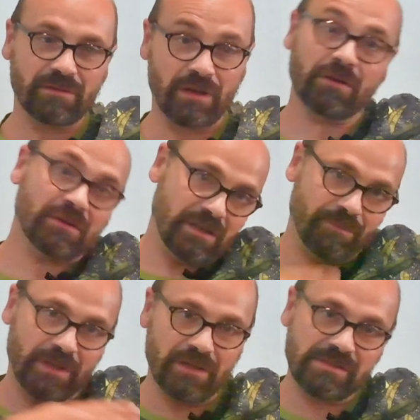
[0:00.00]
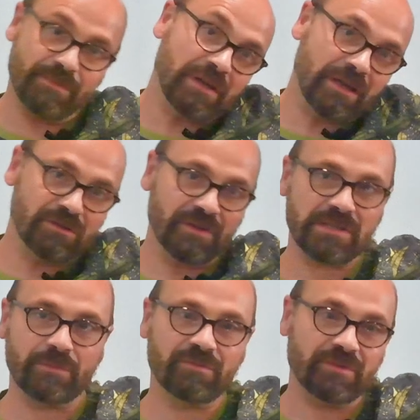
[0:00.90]
Alors qu'il n'est pas, c'est pas un gars du
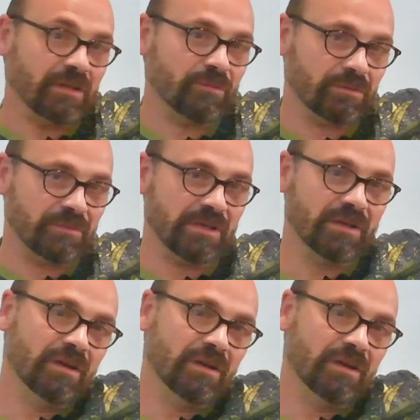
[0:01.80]
XXe finalement, mais